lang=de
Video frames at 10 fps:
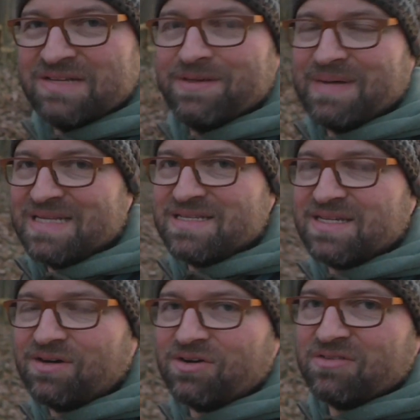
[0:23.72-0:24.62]
irgendwie passt es
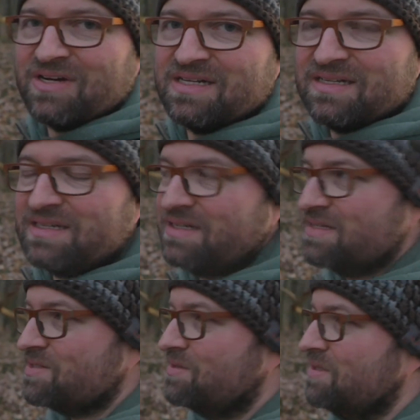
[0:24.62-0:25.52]
ja auch, weil
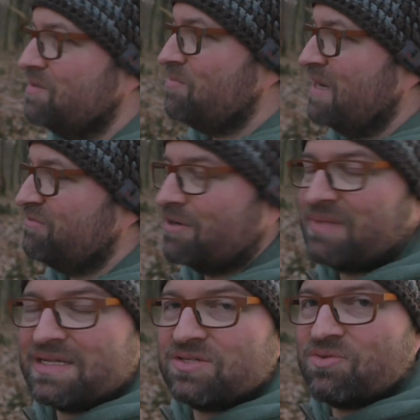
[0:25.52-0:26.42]
so um Anfang
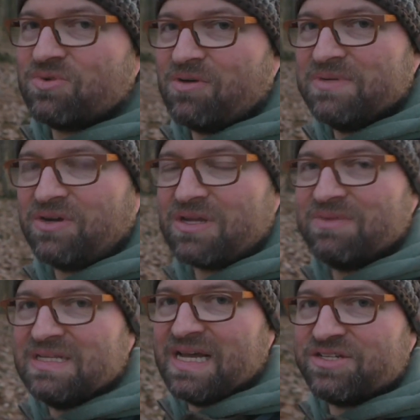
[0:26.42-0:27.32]
März rum kommen ja auch
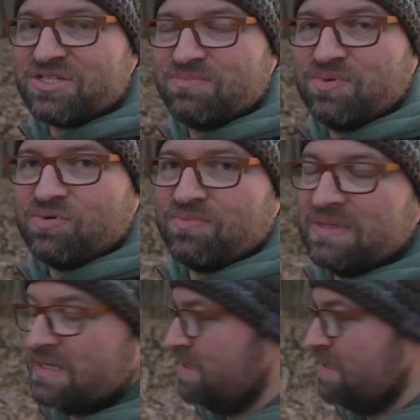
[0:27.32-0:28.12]
immer die ersten Blumen.